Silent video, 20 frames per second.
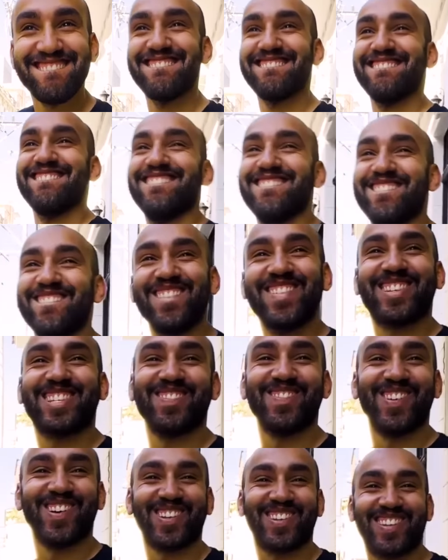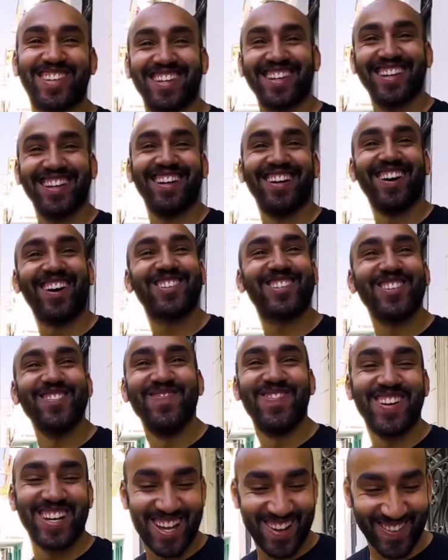لا لا لا لا لا
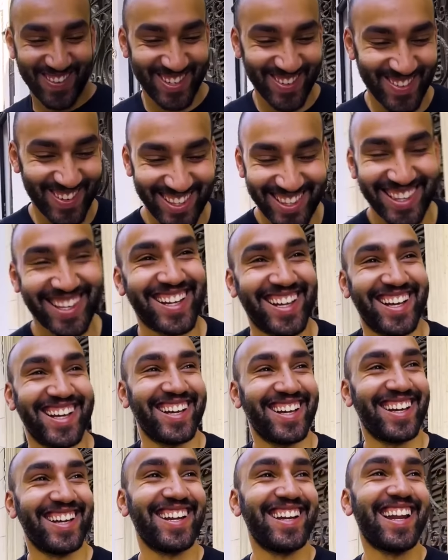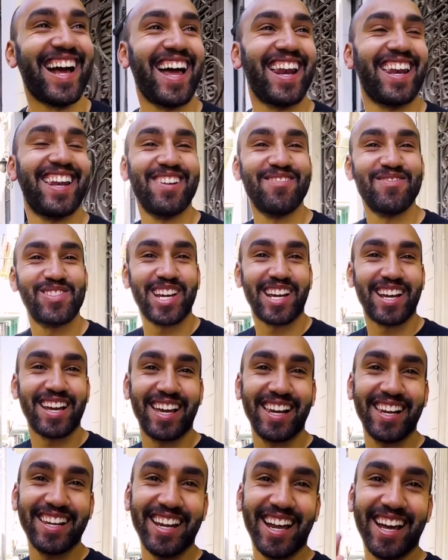بالله لا توا حل المشاكل
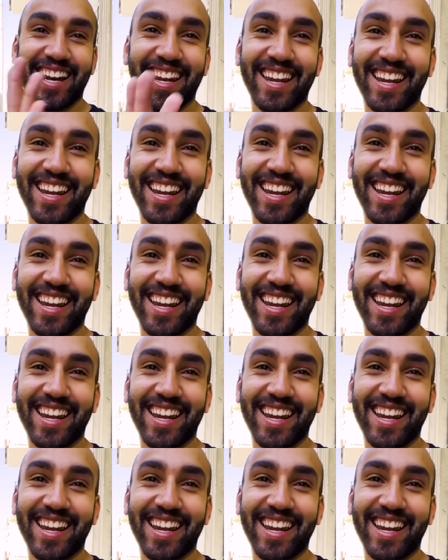كلها حل